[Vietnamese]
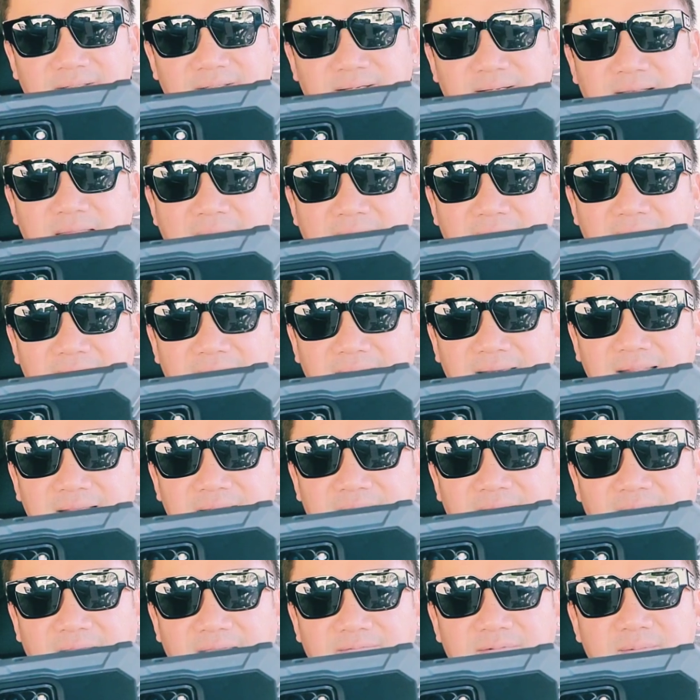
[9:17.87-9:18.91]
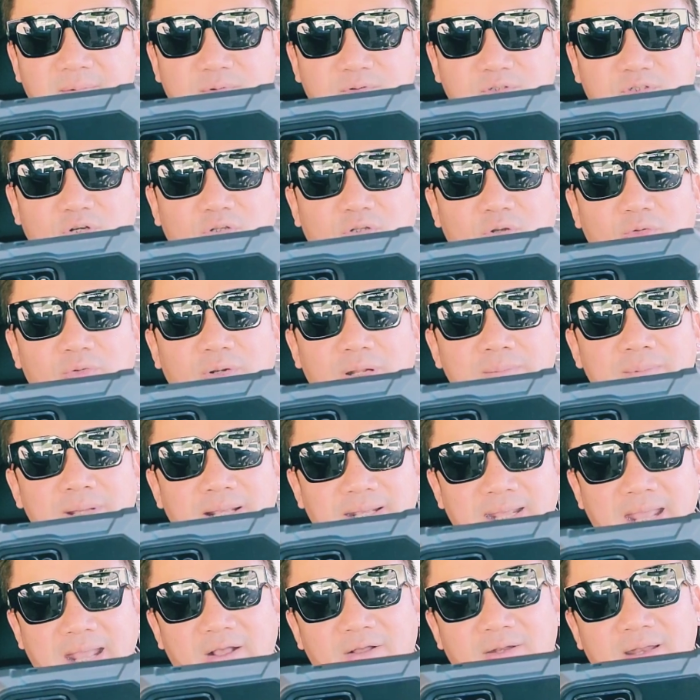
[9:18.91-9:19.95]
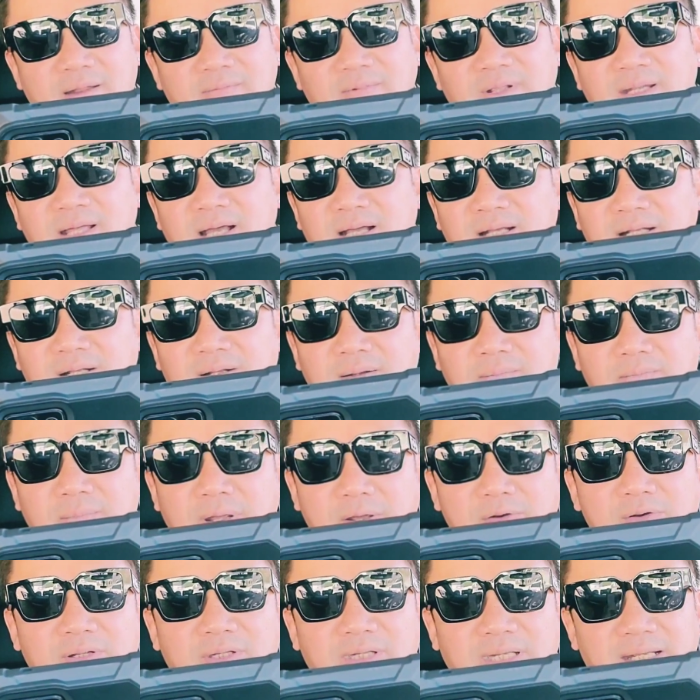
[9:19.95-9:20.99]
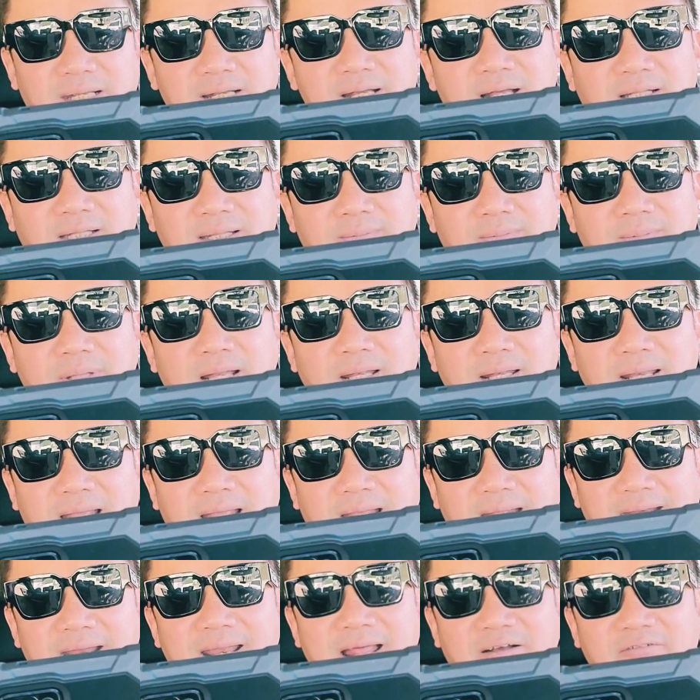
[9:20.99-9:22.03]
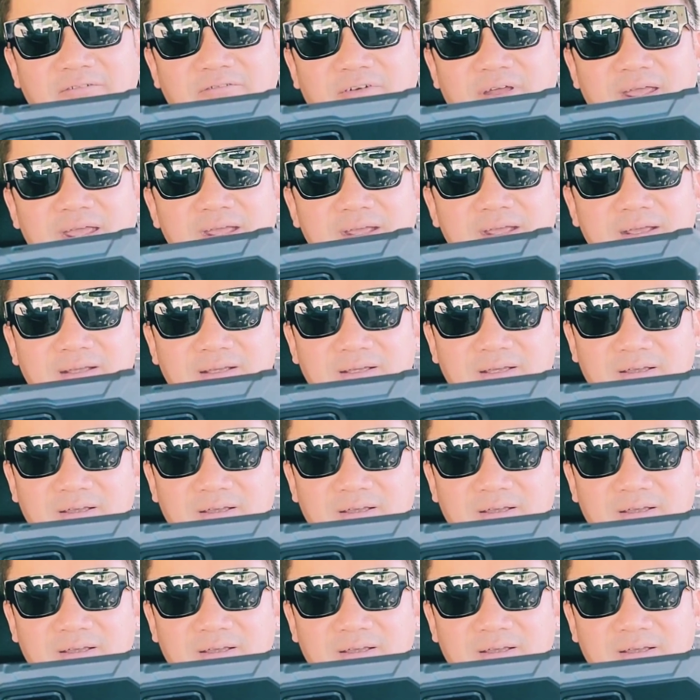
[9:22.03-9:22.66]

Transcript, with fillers: đang liên hệ với một số tụ điểm ca nhạc làm diễn hưng biểu diễn ở dịp Tết này để đặt vé